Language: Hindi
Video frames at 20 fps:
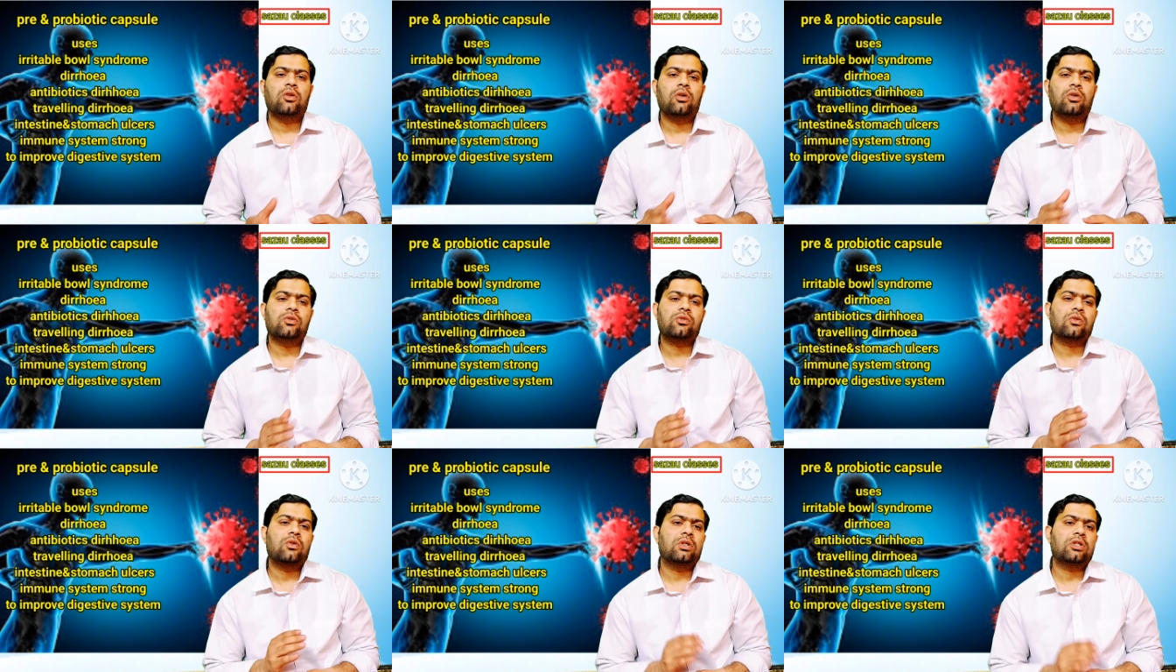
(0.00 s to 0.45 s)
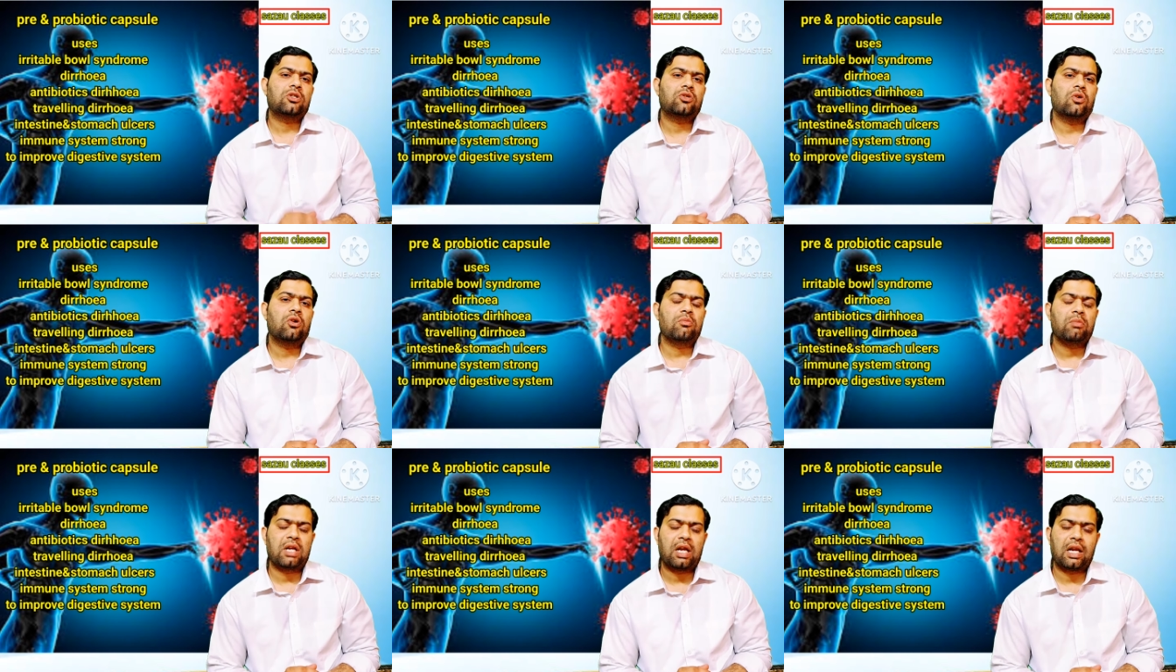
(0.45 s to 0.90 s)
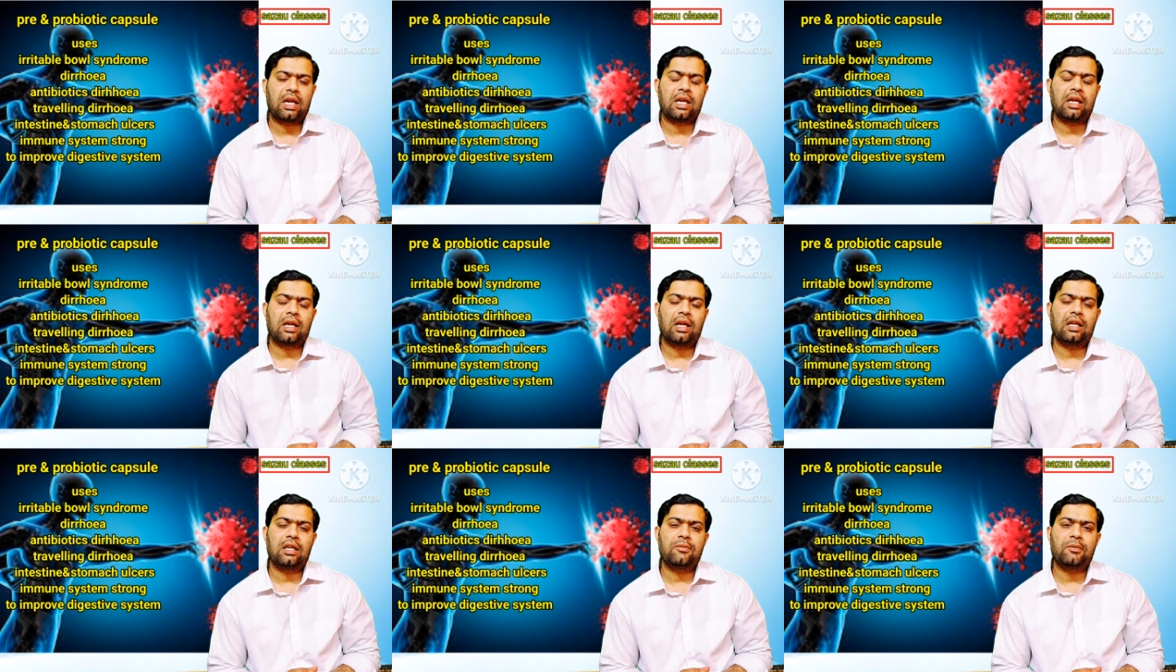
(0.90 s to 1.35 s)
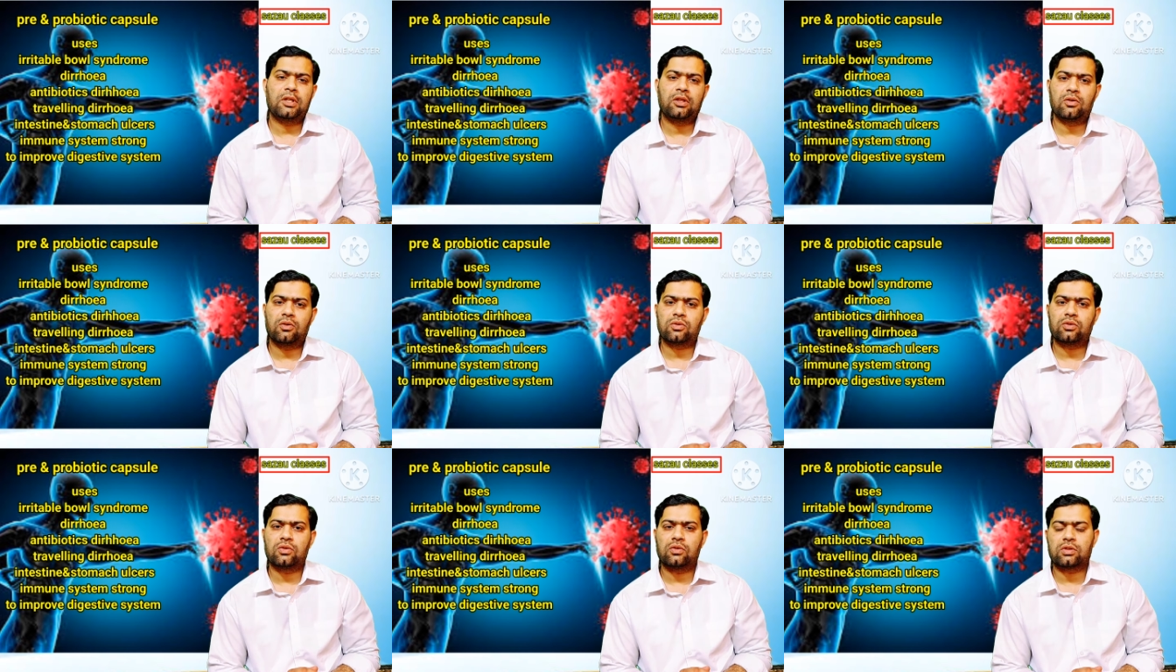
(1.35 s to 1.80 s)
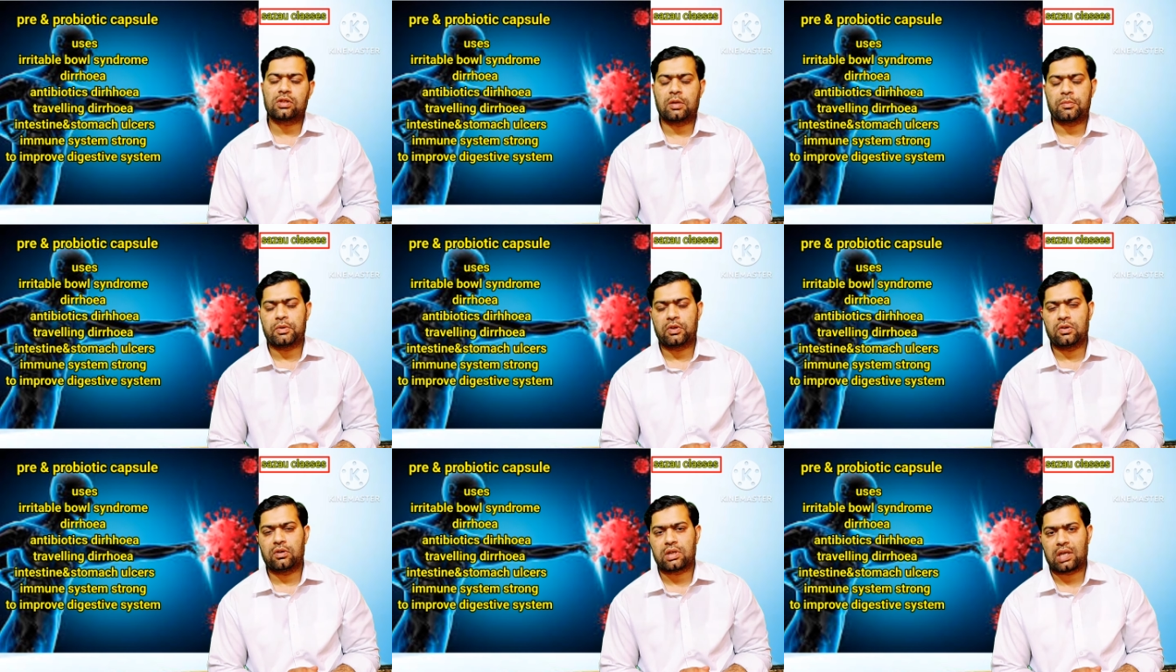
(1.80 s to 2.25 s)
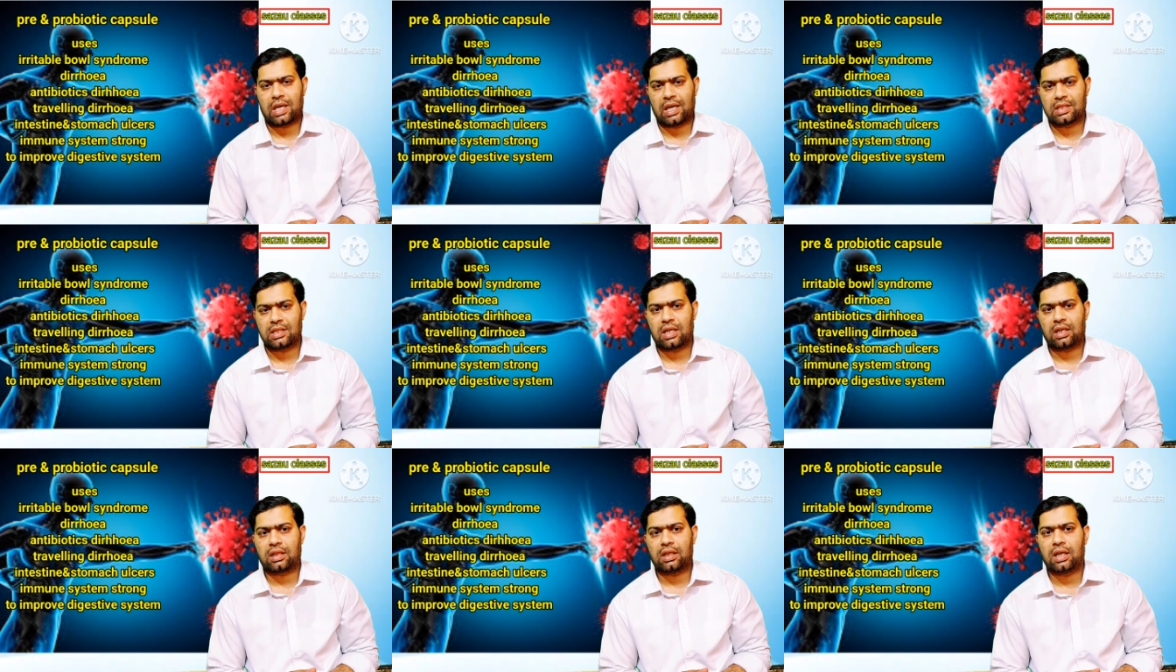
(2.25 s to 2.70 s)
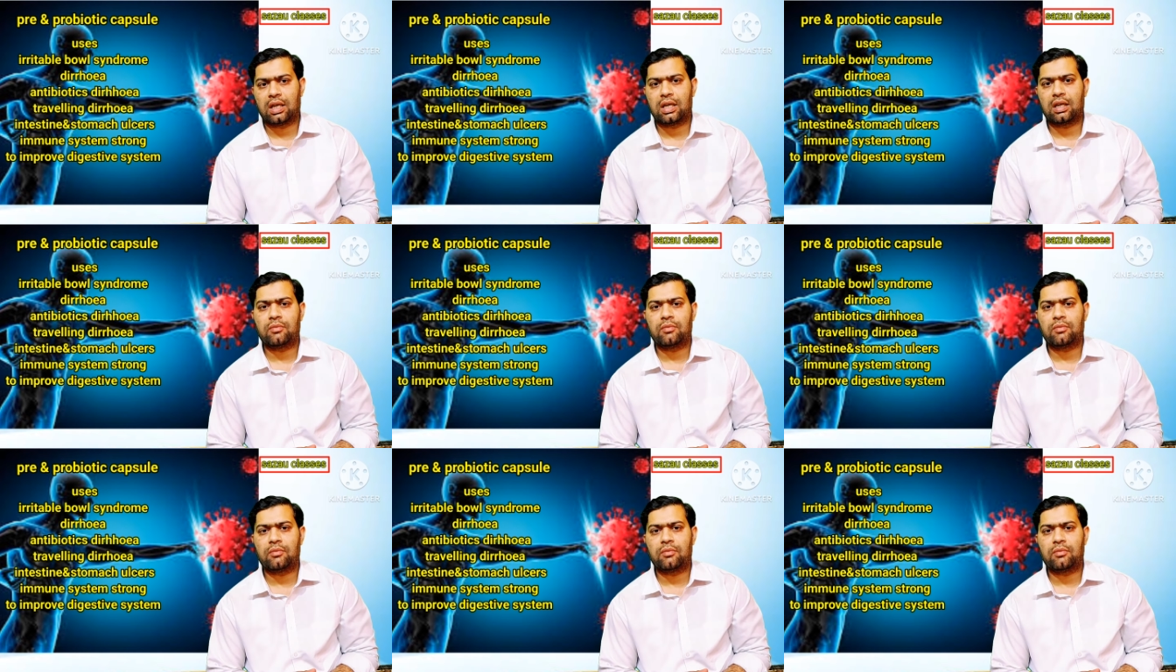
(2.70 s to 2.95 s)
तो उसको स्ट्रॉन्ग बनाने के लिए भी दोस्तों इसका प्रयोग किया जाता